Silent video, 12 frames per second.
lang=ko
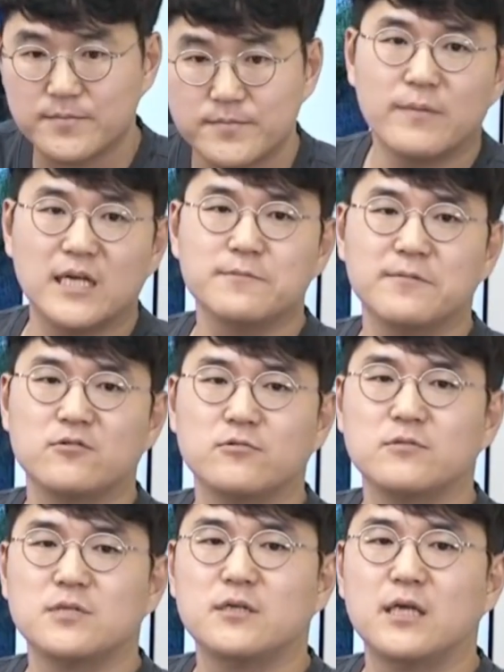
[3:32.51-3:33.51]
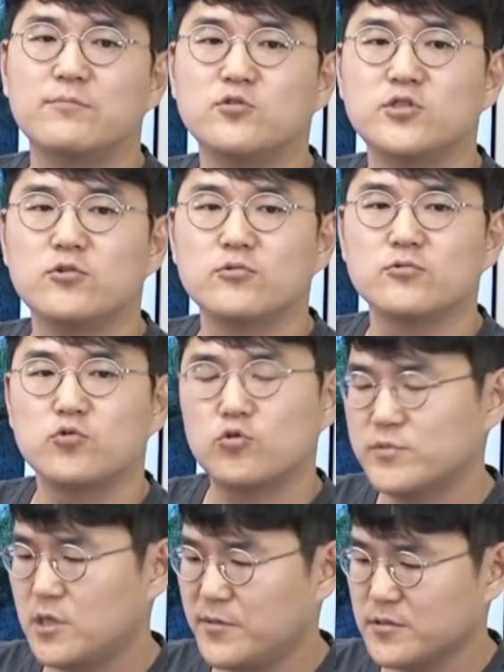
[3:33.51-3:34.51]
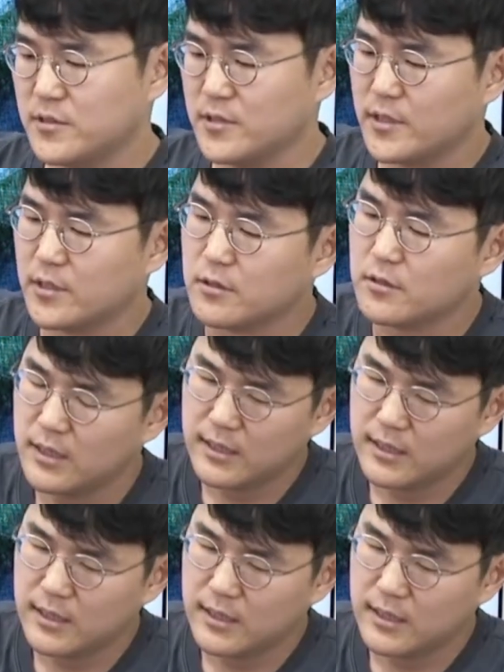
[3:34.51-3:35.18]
마지막으로 이제 약물 치료도 조금 설명드릴게요.